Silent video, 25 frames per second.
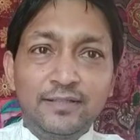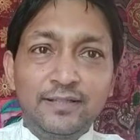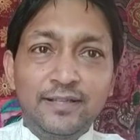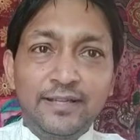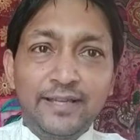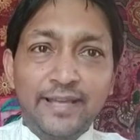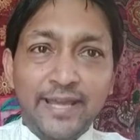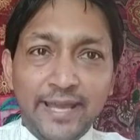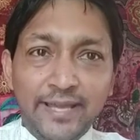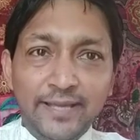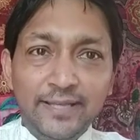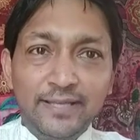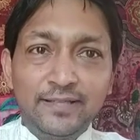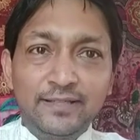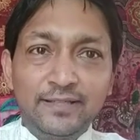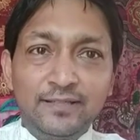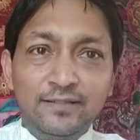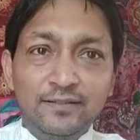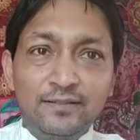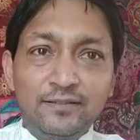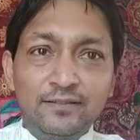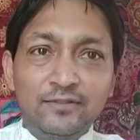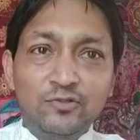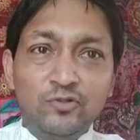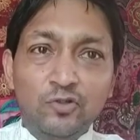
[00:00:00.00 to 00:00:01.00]
এই
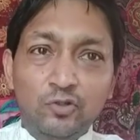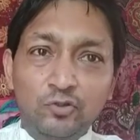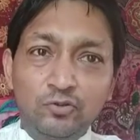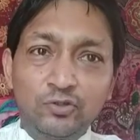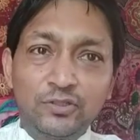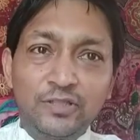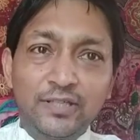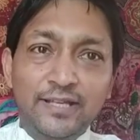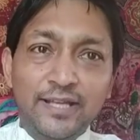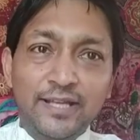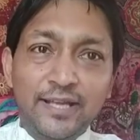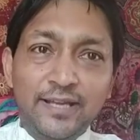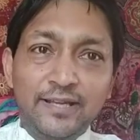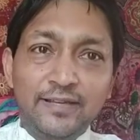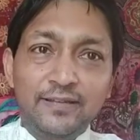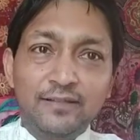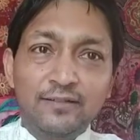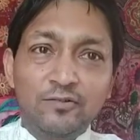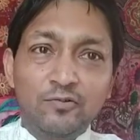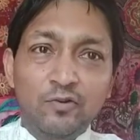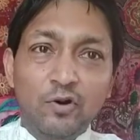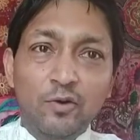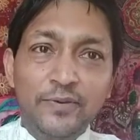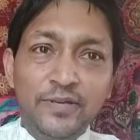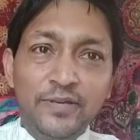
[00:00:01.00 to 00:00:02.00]
চতুর্থীকে
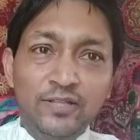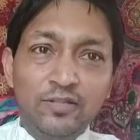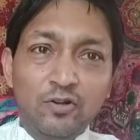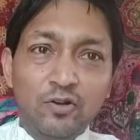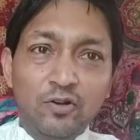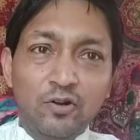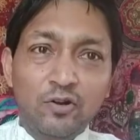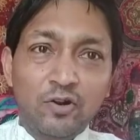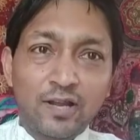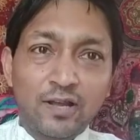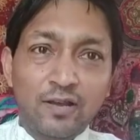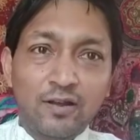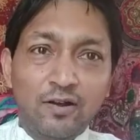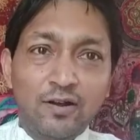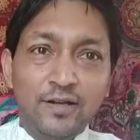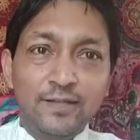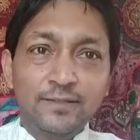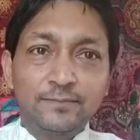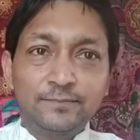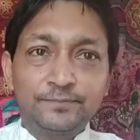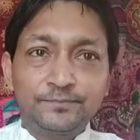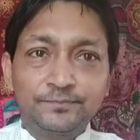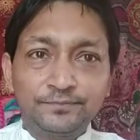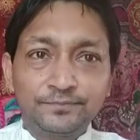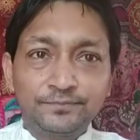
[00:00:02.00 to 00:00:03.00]
অভিহিত করা হয়
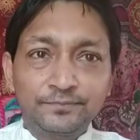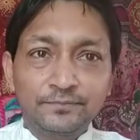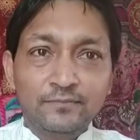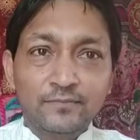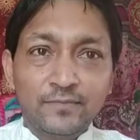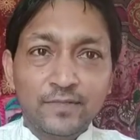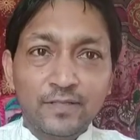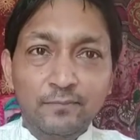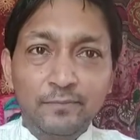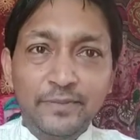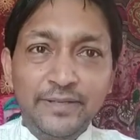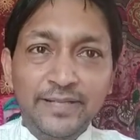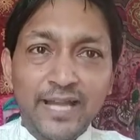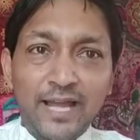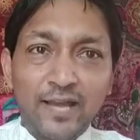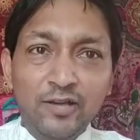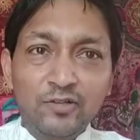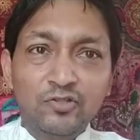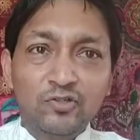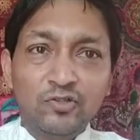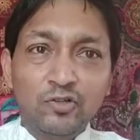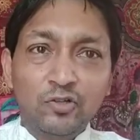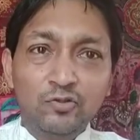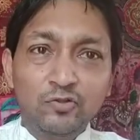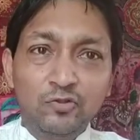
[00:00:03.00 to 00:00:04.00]
বিনায়ক
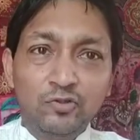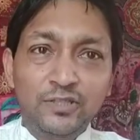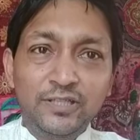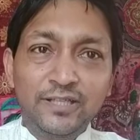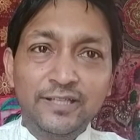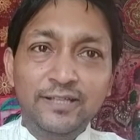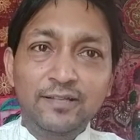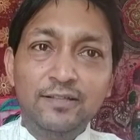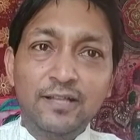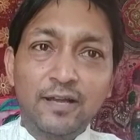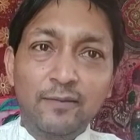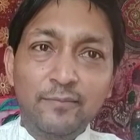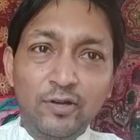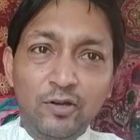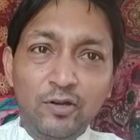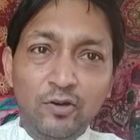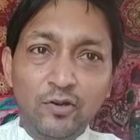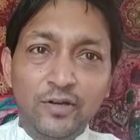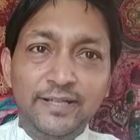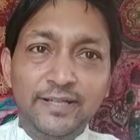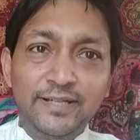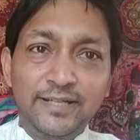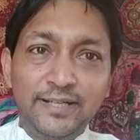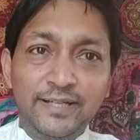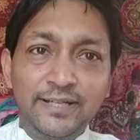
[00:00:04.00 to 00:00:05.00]
চতুর্থী নামেও
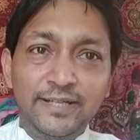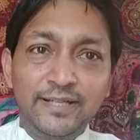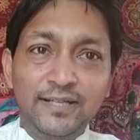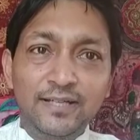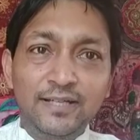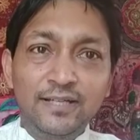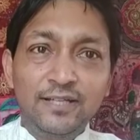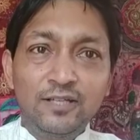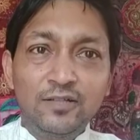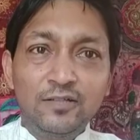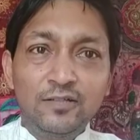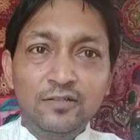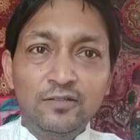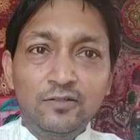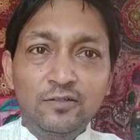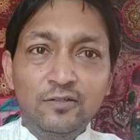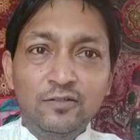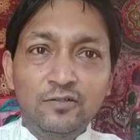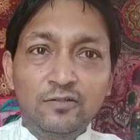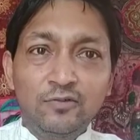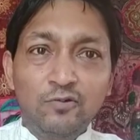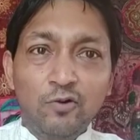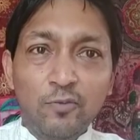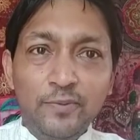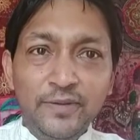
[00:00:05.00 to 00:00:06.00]
এটি
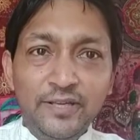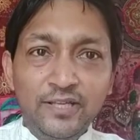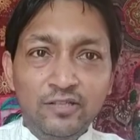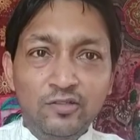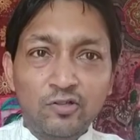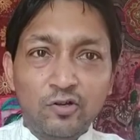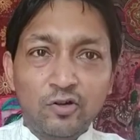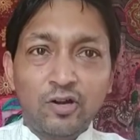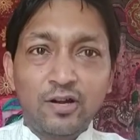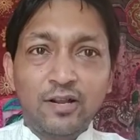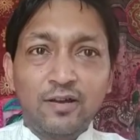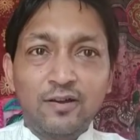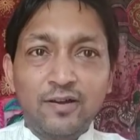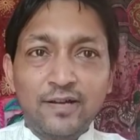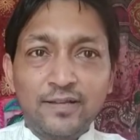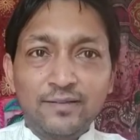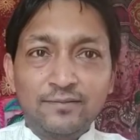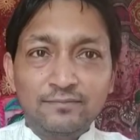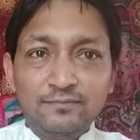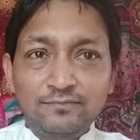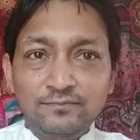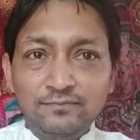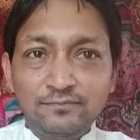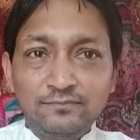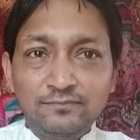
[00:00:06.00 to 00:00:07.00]
অভিহিত করা হয়
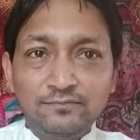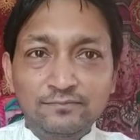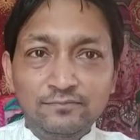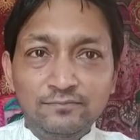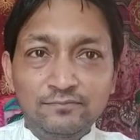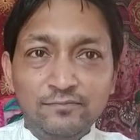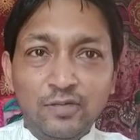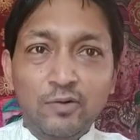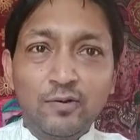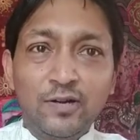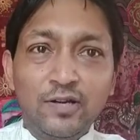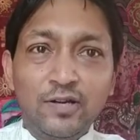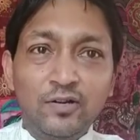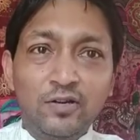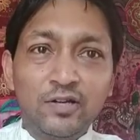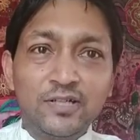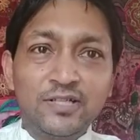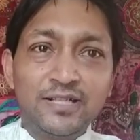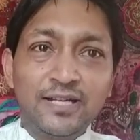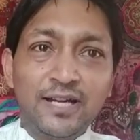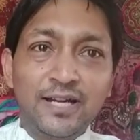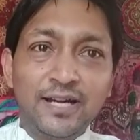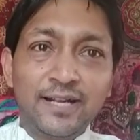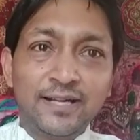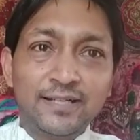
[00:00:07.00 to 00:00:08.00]
ভগবান
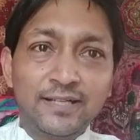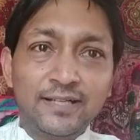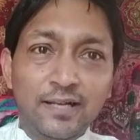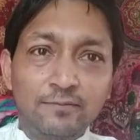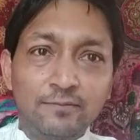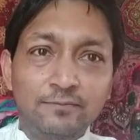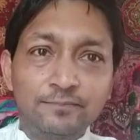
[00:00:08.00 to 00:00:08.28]
গণেশের আর এক নাম